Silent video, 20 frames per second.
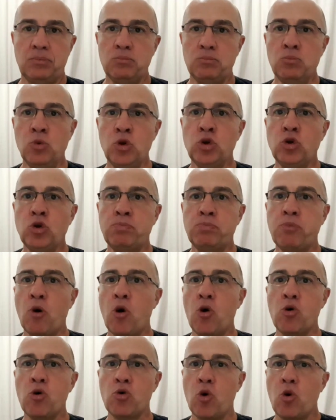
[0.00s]
muito
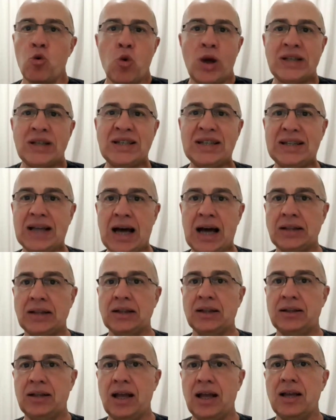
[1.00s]
pouco ou quase
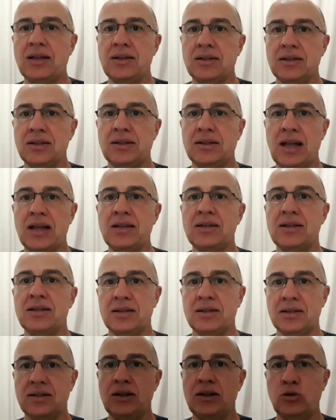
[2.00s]
nada tem, tem se
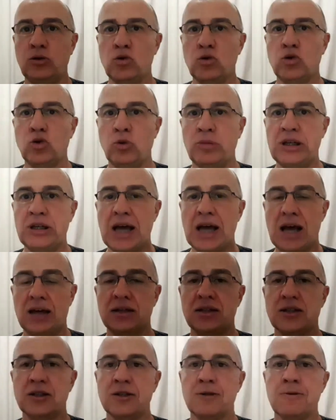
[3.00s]
escrito sobre
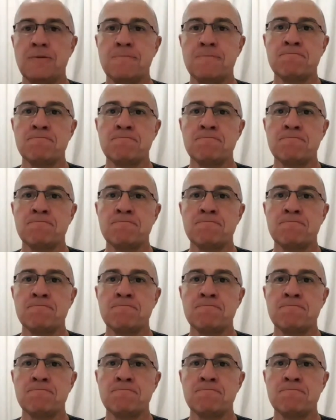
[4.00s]
elas.